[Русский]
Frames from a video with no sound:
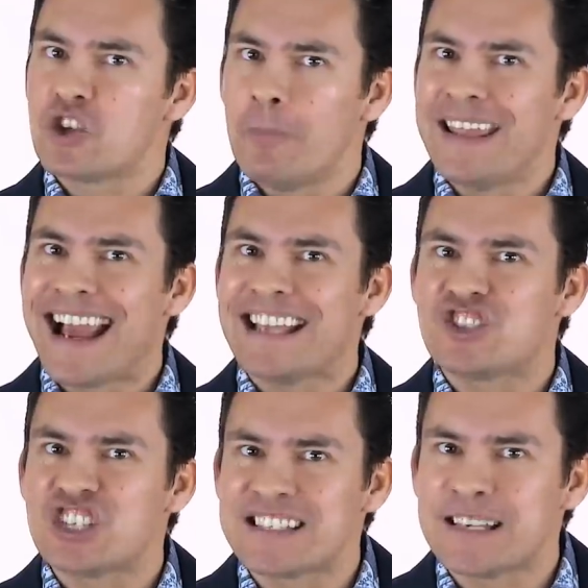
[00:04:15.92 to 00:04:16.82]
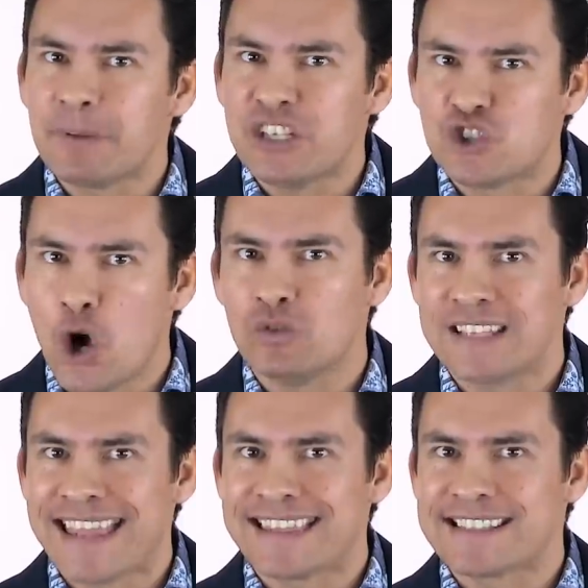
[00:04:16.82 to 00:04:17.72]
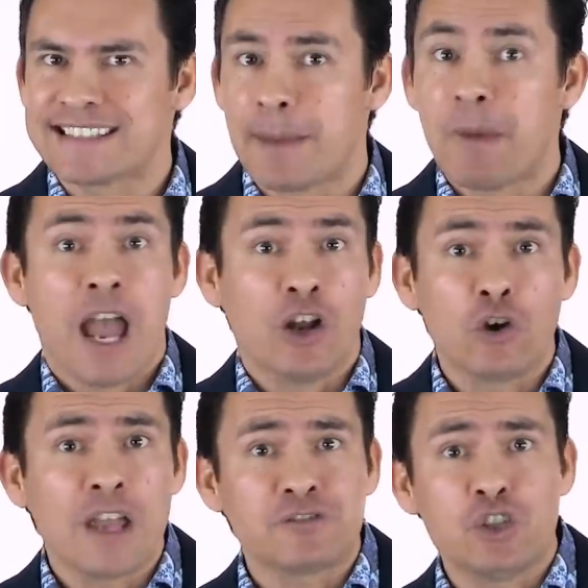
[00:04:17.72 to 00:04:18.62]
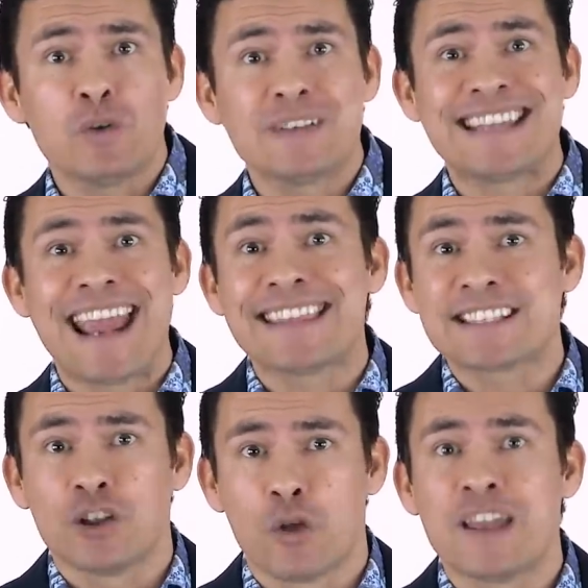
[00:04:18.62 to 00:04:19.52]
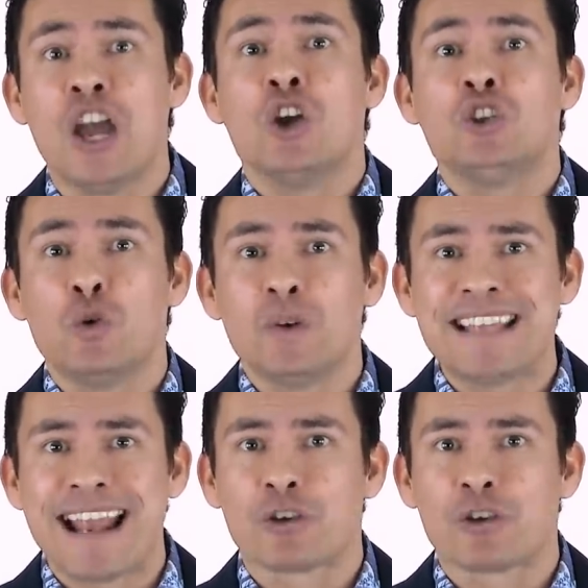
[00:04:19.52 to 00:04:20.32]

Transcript: я уже говорил об этом сотню раз на моем канале. Но многие парни просто